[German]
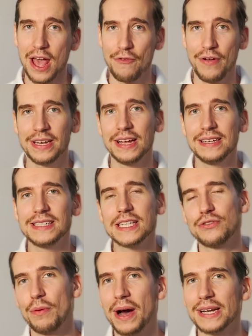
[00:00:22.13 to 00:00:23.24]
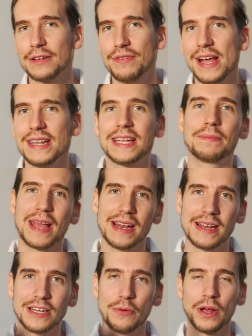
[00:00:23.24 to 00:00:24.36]
Wenn dir dieses Format gefällt, gib gerne
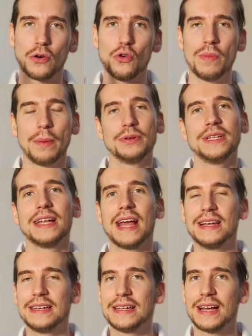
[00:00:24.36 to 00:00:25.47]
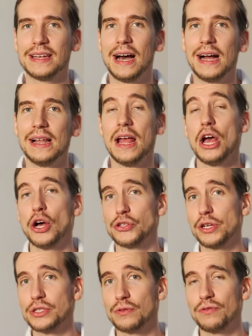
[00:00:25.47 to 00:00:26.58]
einen Daumen nach oben, abonniere gerne den Kanal.
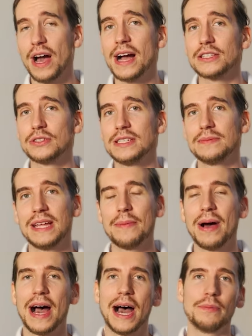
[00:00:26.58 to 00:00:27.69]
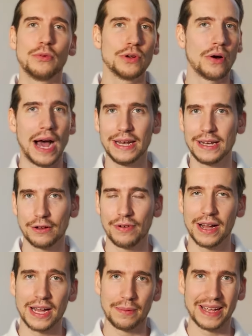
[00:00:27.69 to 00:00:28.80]
Solltest du Fragen zu diesem Thema haben oder auch andere
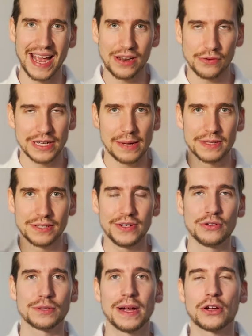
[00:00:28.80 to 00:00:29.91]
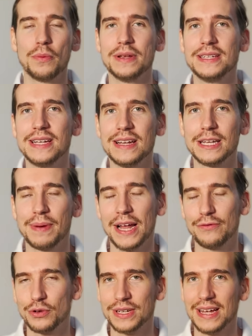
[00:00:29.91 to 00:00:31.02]
Fragen haben, gerne unterhalb des Videos mal kommentieren. Ich
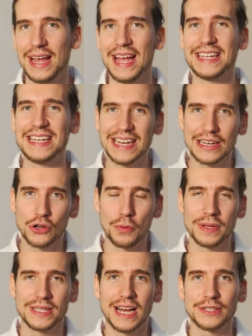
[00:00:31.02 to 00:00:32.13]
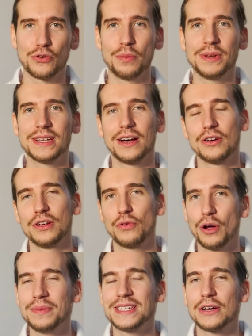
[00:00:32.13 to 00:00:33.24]
beantworte jeden Kommentar, freue mich, da,
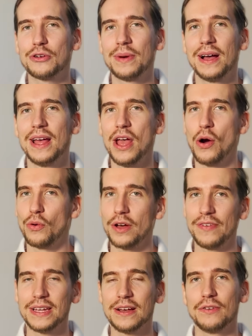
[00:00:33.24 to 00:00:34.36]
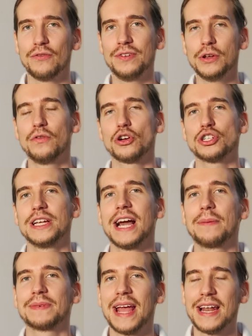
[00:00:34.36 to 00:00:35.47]
freue mich darüber. Oder wenn ihr Videovorschläge
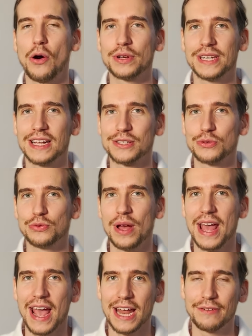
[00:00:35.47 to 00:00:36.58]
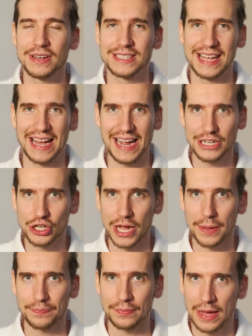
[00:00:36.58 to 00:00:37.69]
habt, gerne auch dazu etwas
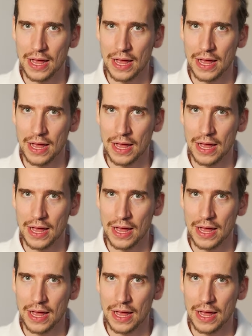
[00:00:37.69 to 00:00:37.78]
reinschreiben.